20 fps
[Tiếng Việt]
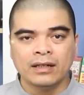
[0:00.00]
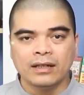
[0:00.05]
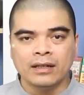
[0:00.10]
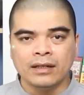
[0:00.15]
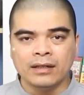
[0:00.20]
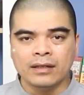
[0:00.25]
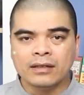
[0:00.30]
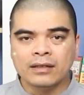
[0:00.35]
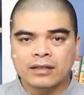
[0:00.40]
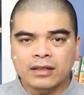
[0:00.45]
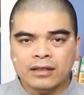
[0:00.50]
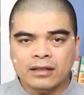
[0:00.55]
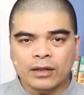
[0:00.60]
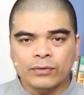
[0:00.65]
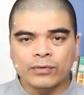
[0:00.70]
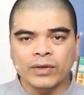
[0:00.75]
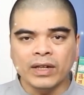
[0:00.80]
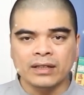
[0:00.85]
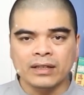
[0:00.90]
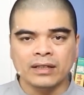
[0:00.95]
ờ, đứng trước
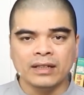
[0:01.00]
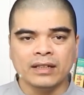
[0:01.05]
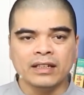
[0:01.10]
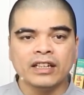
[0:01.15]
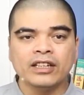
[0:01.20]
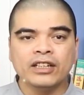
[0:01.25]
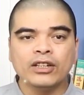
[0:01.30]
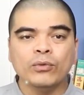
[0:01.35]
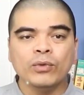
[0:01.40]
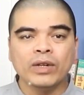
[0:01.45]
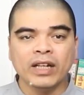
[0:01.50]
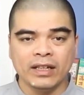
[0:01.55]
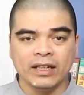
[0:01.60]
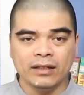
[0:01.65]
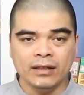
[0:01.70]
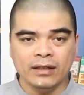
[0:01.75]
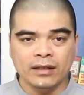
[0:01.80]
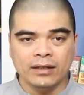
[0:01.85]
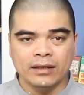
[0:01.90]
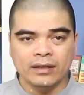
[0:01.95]
tượng phật thì nên cung
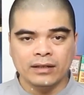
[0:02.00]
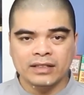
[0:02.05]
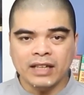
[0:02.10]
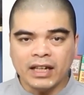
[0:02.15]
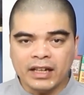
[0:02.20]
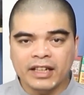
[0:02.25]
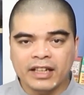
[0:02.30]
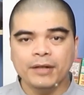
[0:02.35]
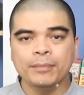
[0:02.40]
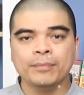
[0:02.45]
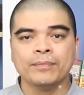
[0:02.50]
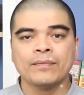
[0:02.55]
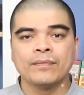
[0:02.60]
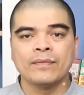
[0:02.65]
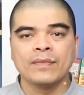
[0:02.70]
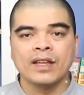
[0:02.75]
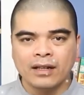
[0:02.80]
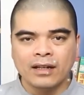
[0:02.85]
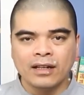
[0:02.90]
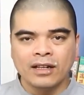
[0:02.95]
kính trang nghiêm
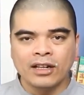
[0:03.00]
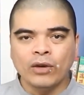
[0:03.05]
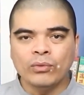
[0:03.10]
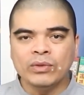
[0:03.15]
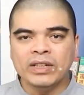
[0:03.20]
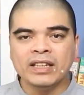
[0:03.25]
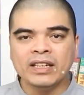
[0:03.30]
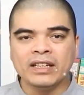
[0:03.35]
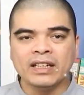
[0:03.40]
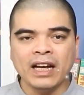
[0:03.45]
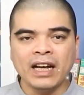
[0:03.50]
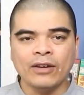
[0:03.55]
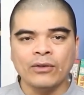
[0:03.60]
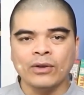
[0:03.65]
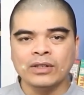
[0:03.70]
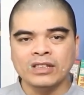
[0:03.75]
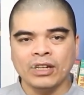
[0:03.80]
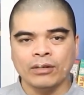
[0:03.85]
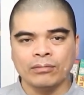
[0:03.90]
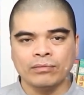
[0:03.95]
không nhìn ngang
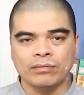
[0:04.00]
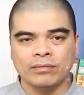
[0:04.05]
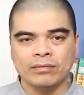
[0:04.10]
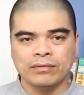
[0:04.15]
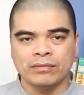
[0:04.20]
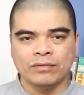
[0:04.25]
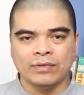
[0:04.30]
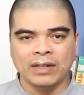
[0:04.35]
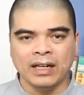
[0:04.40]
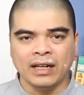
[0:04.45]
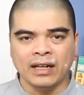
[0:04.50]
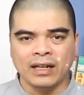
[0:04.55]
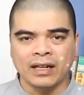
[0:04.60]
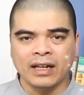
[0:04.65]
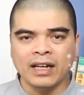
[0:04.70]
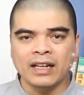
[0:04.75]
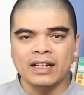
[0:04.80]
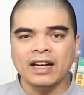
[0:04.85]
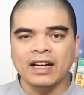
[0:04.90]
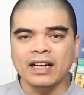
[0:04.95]
ngó dọc và
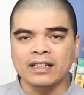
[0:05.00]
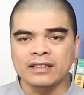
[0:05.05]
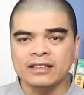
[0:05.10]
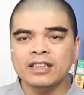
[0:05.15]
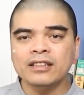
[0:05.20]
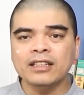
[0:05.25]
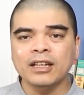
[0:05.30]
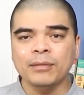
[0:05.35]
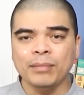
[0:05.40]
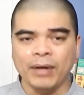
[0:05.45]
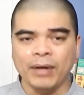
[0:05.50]
khệnh khạng trước tam